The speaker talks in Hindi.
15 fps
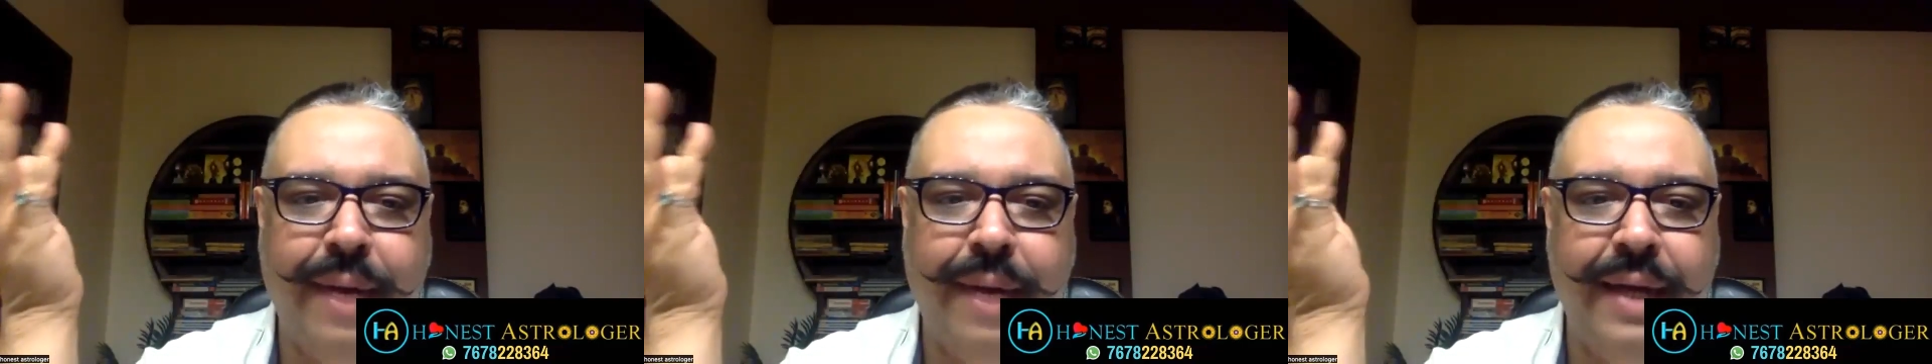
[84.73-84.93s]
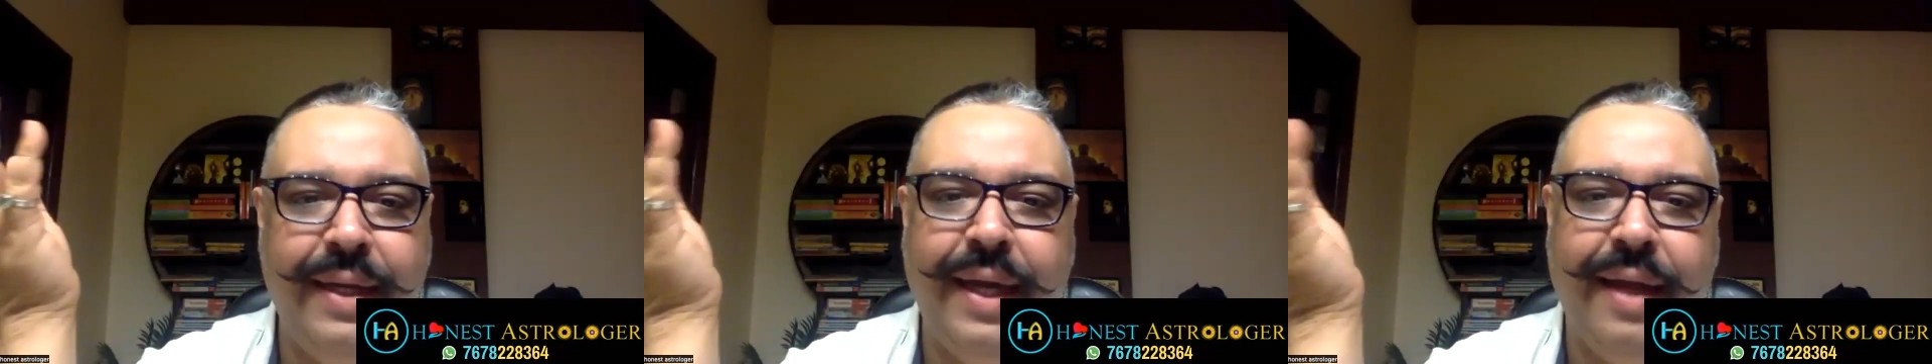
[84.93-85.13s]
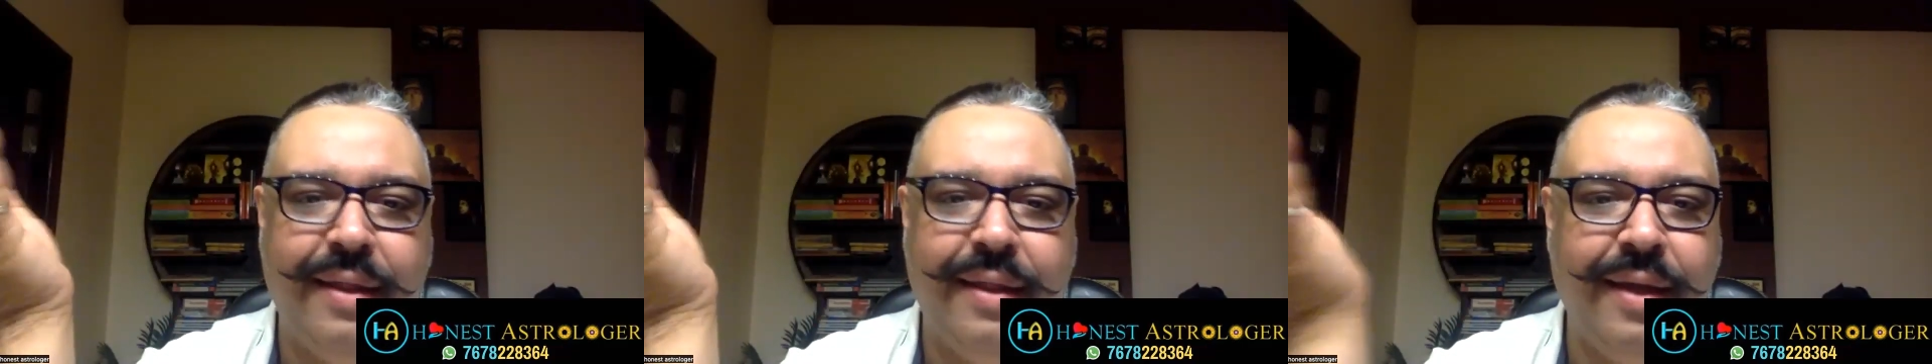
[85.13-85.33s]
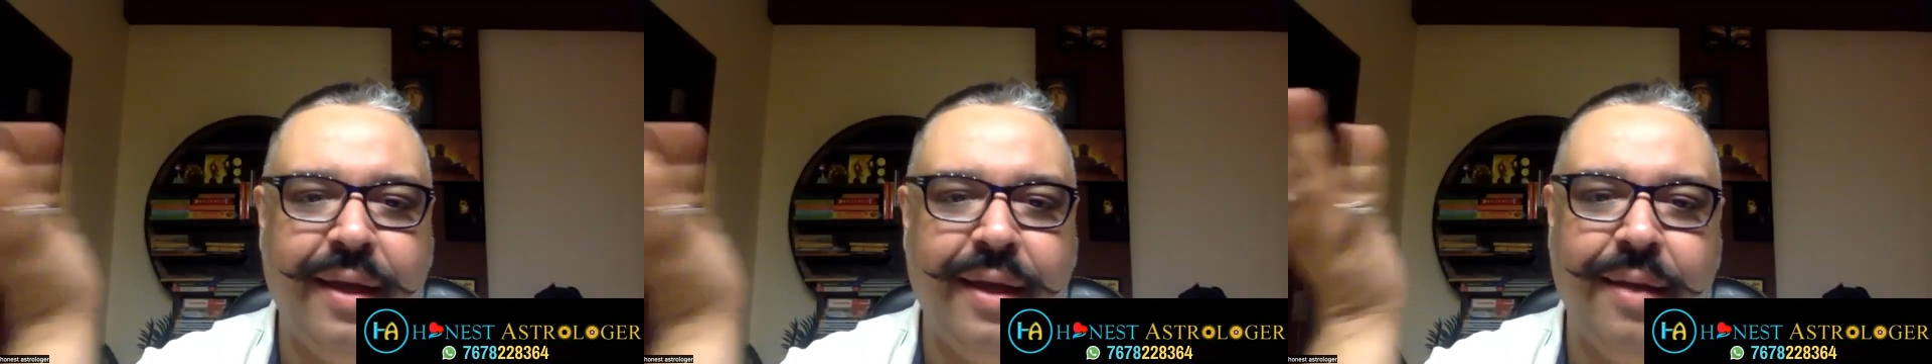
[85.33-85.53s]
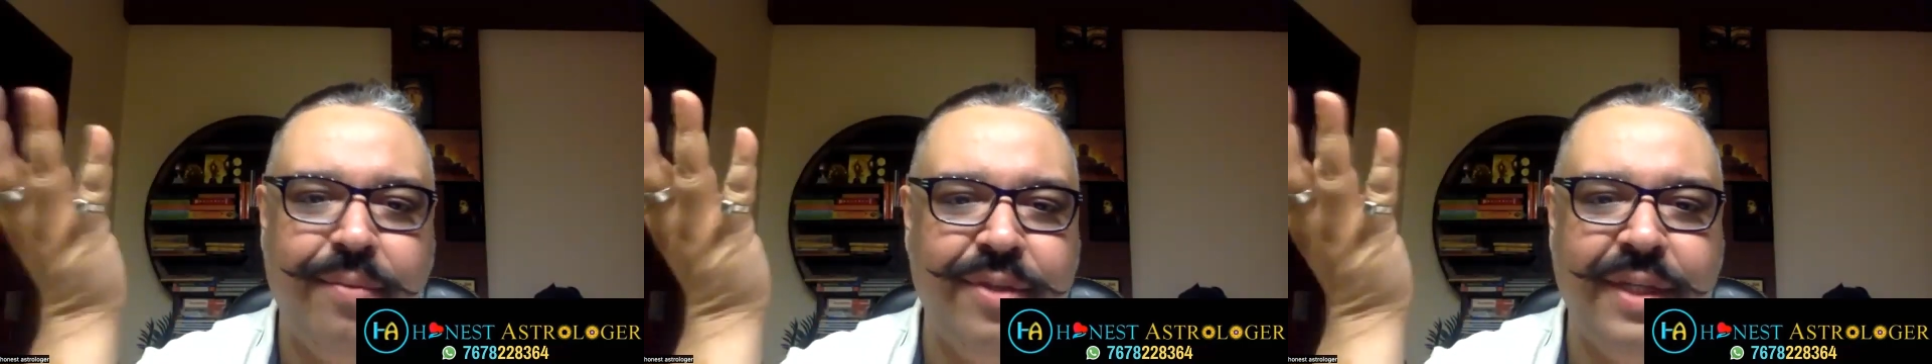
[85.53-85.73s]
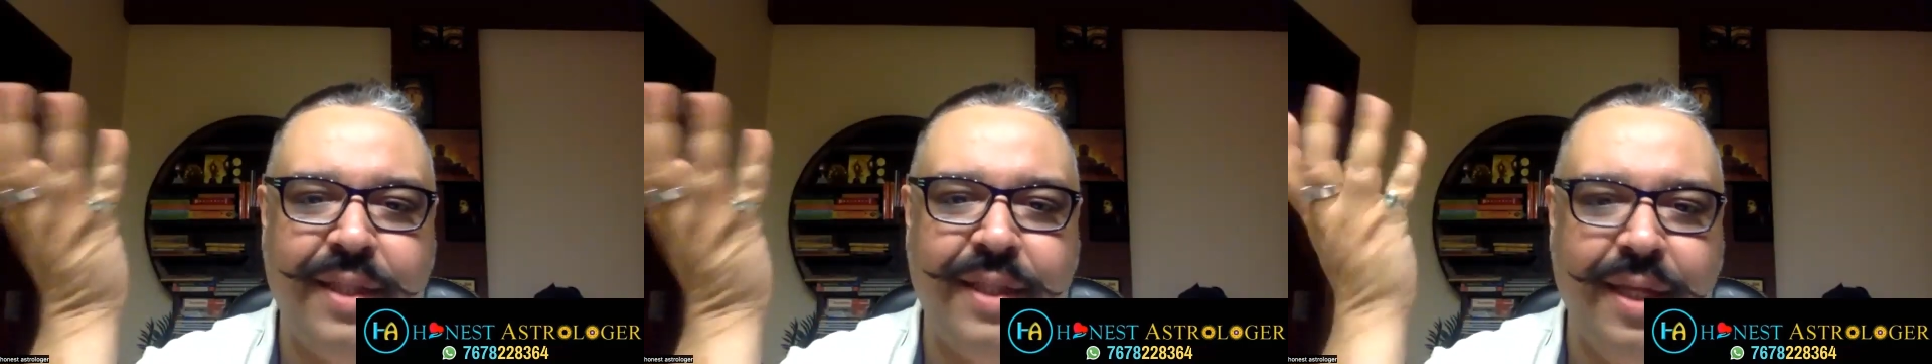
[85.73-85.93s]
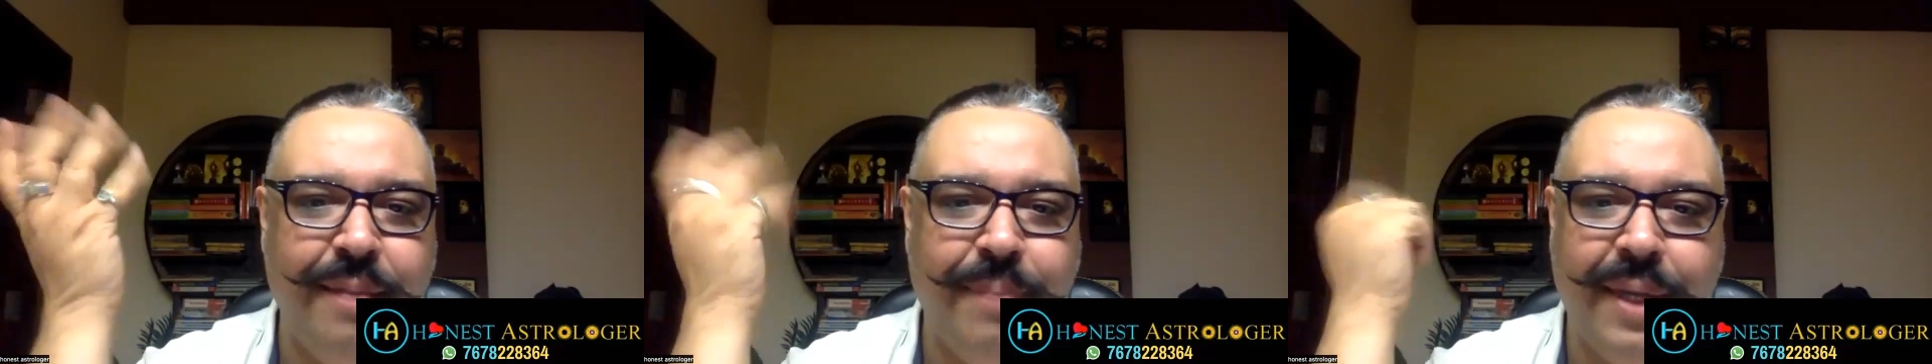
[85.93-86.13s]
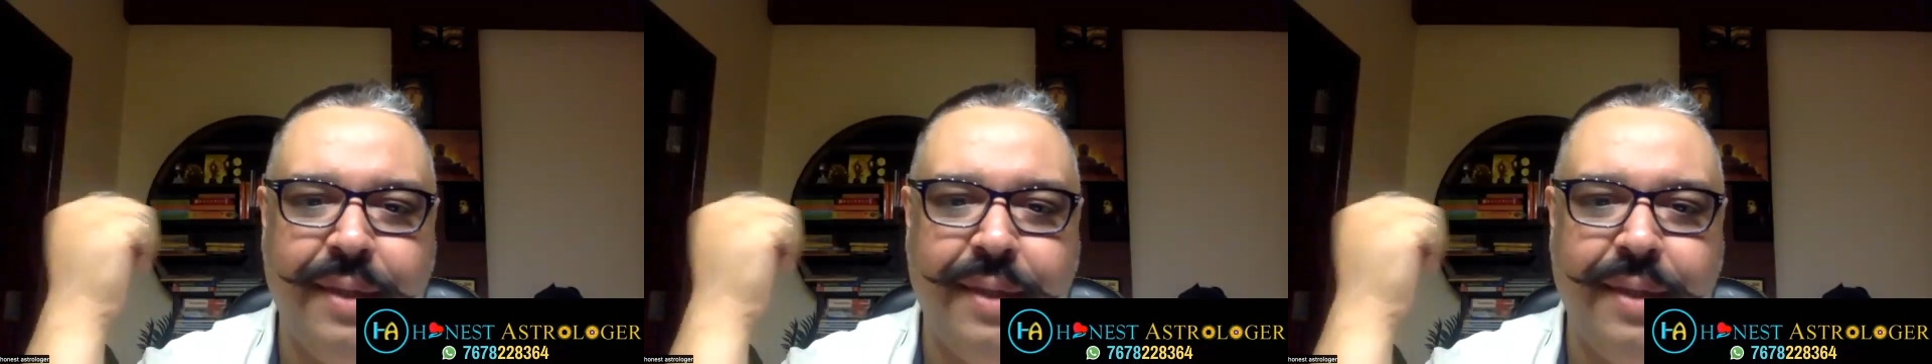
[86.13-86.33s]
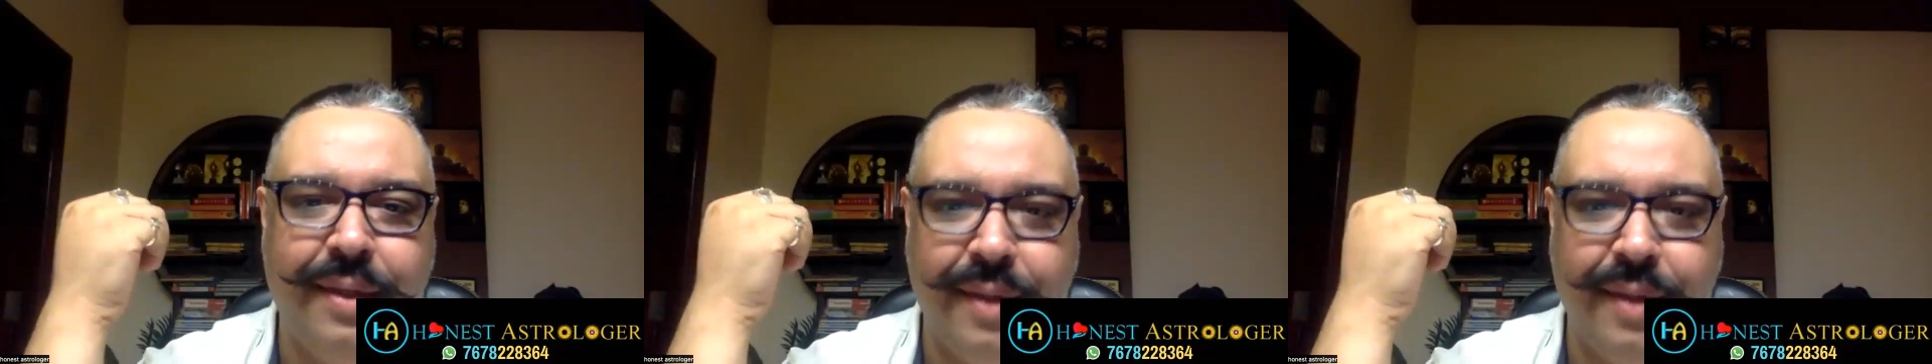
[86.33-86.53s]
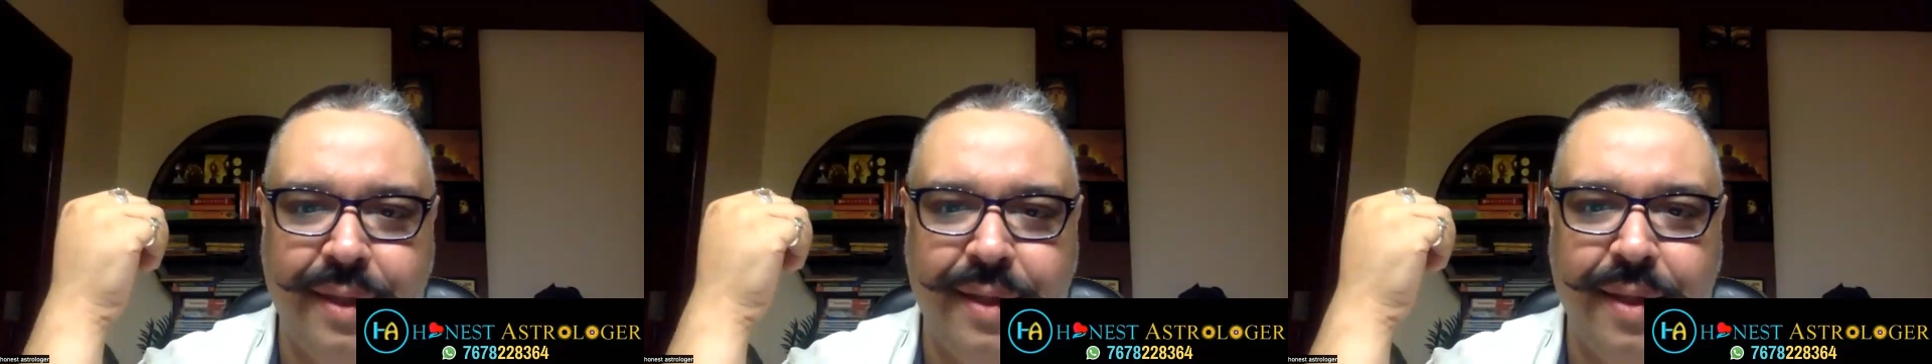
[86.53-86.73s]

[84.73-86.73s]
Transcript: बाली आस्किंग कि मुझे तीन पग धरती